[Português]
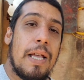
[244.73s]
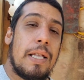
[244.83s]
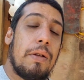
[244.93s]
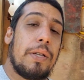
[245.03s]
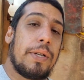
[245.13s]

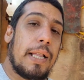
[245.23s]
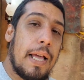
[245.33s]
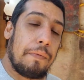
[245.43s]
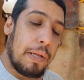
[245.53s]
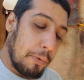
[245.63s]
Então é isso,
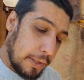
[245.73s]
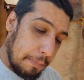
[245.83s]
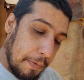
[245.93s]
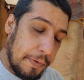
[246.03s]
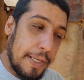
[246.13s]
galera. Vou estar tá
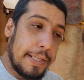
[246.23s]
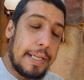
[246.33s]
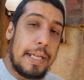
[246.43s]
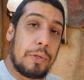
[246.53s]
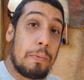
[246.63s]
mostrando para vocês
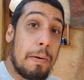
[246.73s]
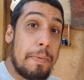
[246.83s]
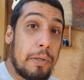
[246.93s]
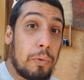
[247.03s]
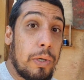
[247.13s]
aqui sobre a
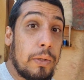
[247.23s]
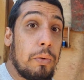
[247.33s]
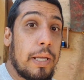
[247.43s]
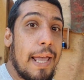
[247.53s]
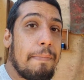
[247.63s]
abertura do
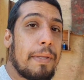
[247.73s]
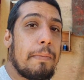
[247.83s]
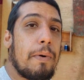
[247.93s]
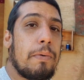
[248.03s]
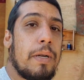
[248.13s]
gap, tá
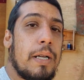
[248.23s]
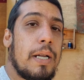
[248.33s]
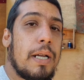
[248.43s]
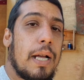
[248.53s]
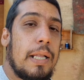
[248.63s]
bom?
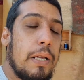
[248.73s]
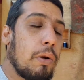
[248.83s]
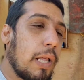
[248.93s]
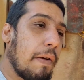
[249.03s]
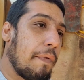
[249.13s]
Ali,
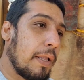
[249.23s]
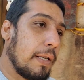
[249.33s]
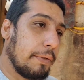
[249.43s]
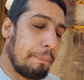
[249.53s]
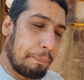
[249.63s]
igual eu tava
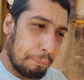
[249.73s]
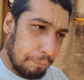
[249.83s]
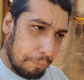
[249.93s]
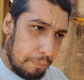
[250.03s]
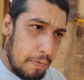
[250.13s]
falando,
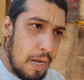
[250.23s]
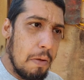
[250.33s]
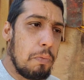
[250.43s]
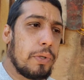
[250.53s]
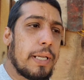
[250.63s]

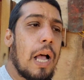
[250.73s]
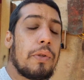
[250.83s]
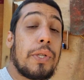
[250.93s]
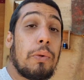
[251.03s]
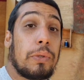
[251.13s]
muitos
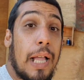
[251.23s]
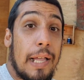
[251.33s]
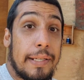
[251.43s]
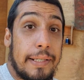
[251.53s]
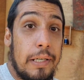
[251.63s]
carros não
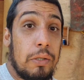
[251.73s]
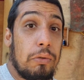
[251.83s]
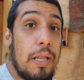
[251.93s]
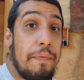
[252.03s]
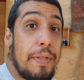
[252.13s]
dá certo
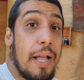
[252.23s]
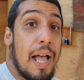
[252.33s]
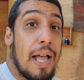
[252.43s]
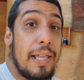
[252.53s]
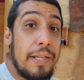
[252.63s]
devido
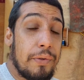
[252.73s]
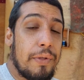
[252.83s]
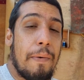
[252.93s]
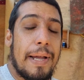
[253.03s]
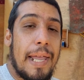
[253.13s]
a isso,
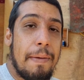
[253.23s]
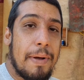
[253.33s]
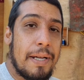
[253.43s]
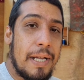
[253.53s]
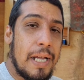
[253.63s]
dá uma queima.